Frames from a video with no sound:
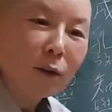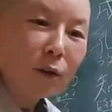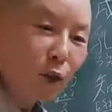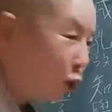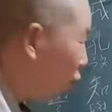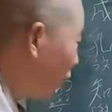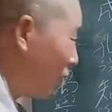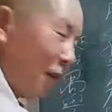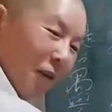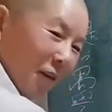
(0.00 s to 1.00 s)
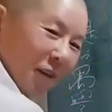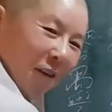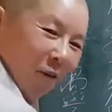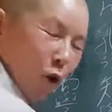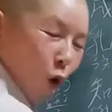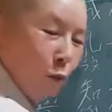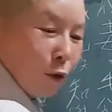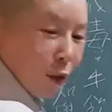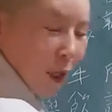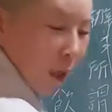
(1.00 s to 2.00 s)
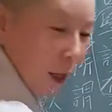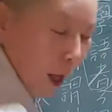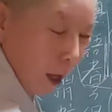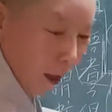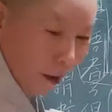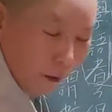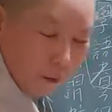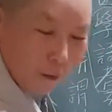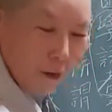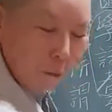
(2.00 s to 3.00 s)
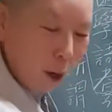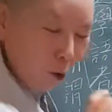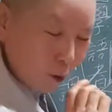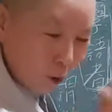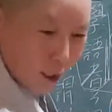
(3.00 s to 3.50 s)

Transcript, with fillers: 그죠? 너 공부 끝났네. 그냥 말로서